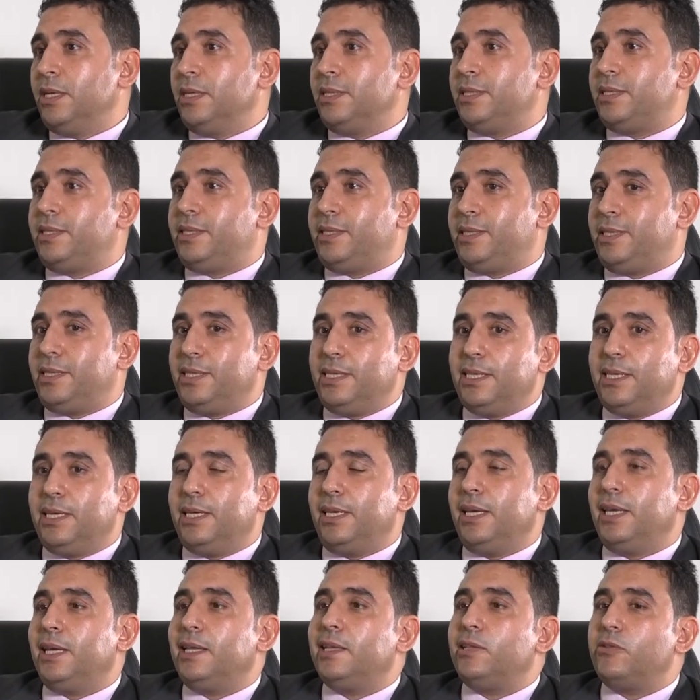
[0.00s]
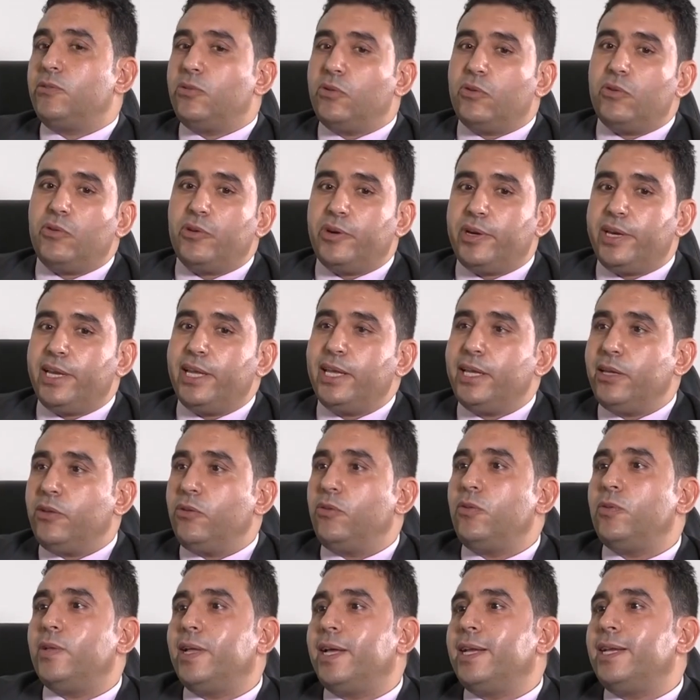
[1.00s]
s'ils ne
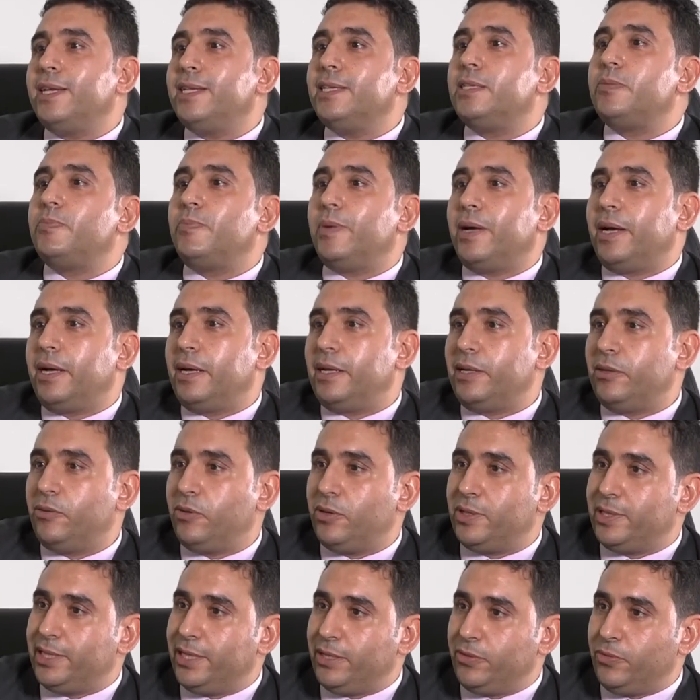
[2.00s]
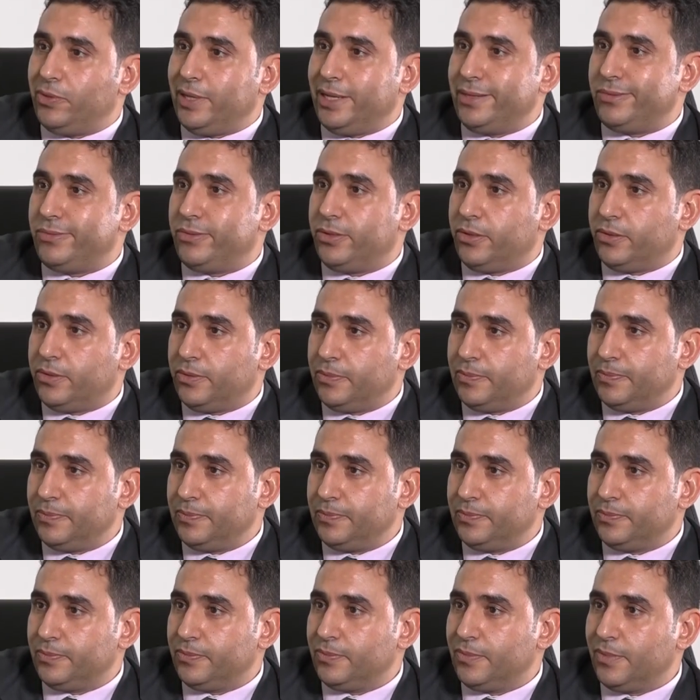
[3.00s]
régularisent pas leur situation,
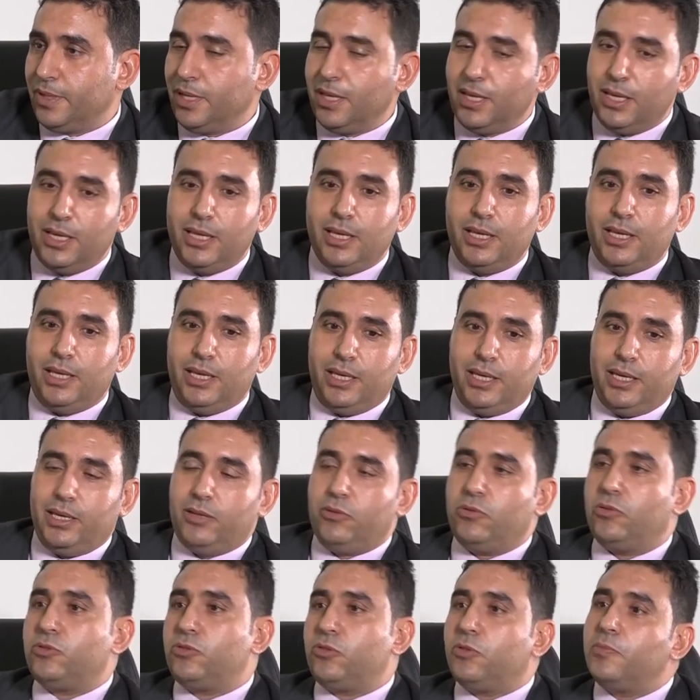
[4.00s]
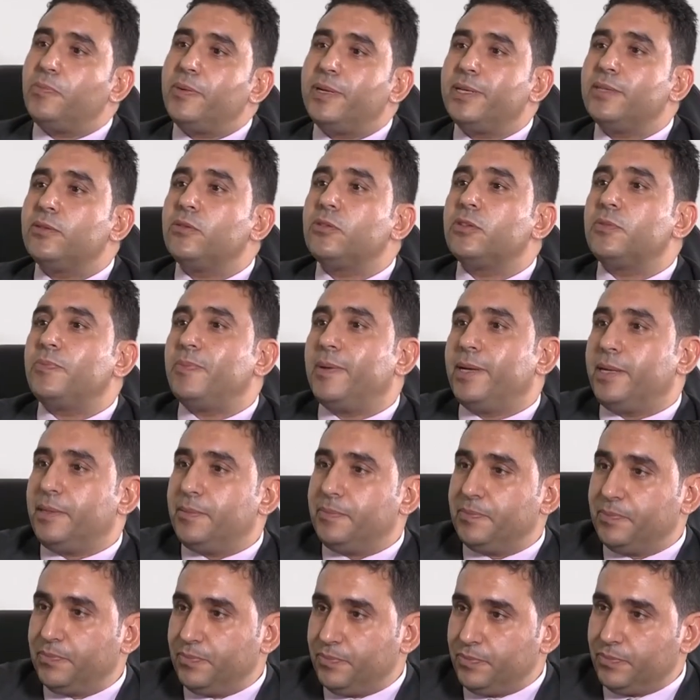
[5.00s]
ils ne se présentent
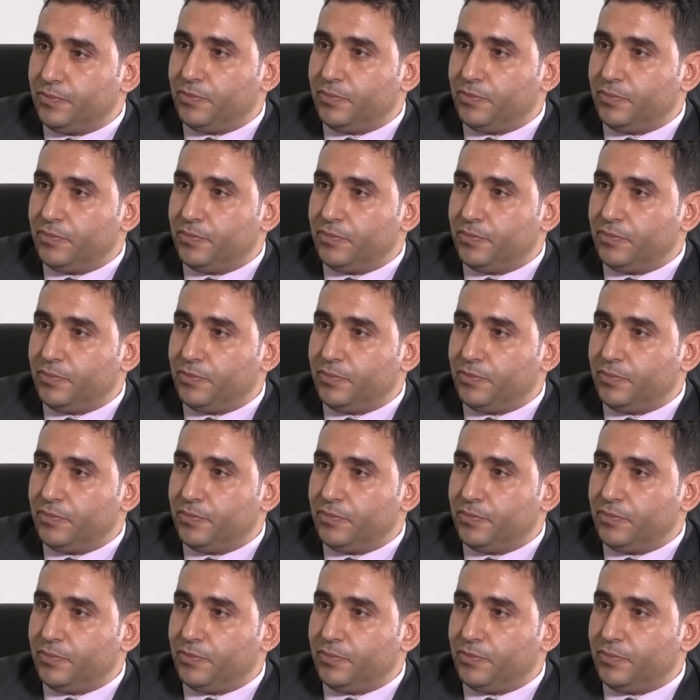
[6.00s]
pas